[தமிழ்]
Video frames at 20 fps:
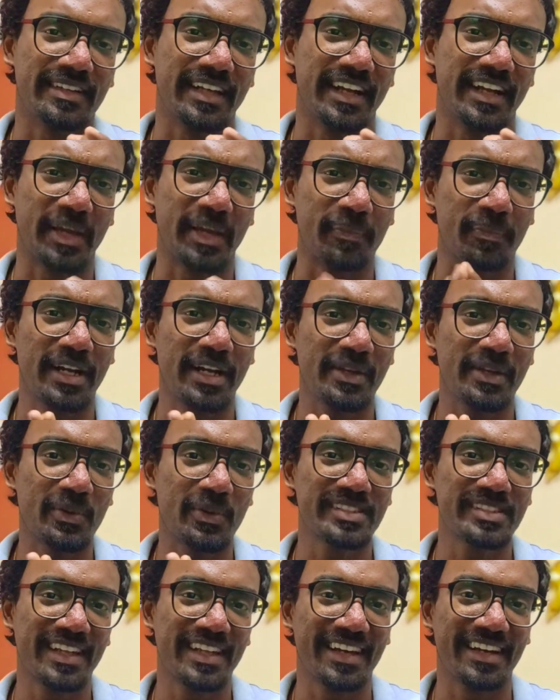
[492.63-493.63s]
எனக்கு இப்போ என்ன
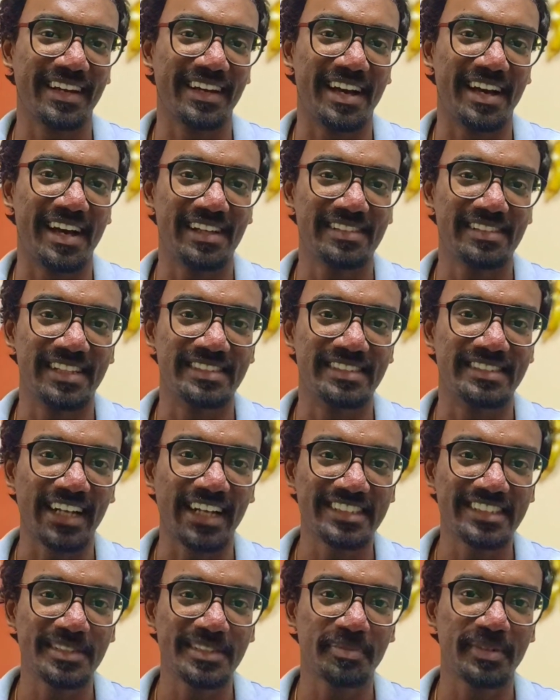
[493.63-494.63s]
யோசனையா இருக்குன்னா இந்த
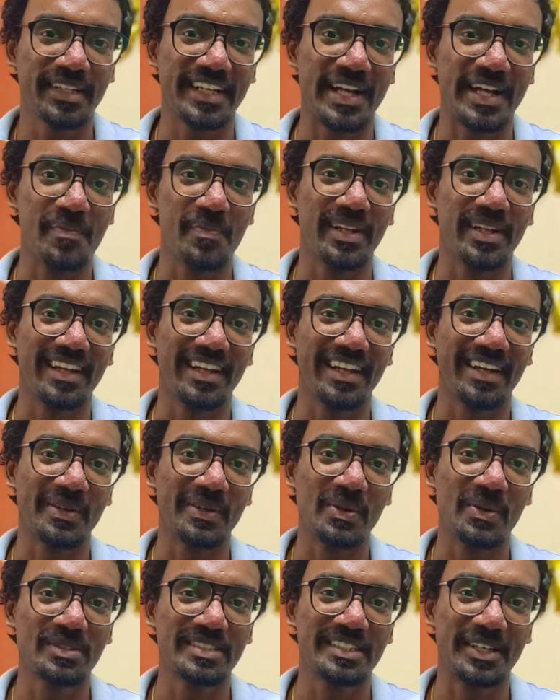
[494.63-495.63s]
சாட் ஜிபிடி கம்பெனியில்
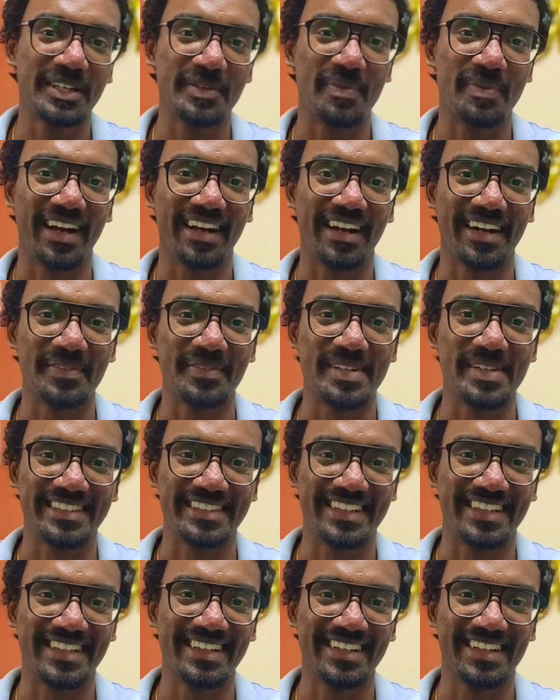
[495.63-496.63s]
என்ன யோசிச்சுட்டு இருப்பாங்கன்ற
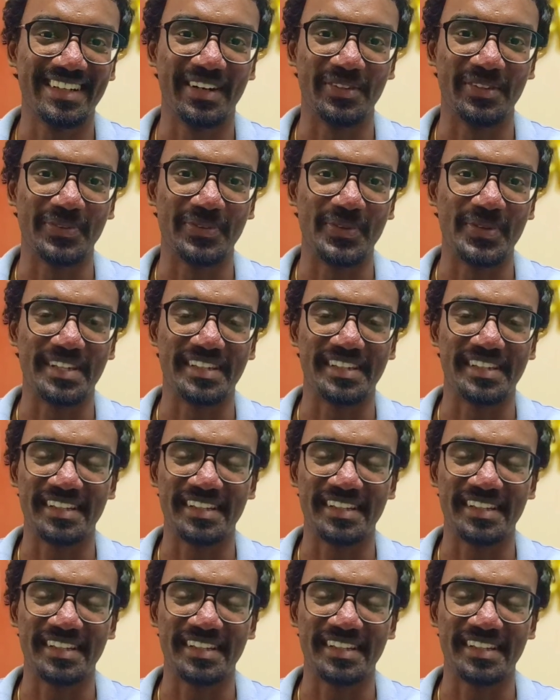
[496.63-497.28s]
மாதிரி தான் எனக்கு தோணுது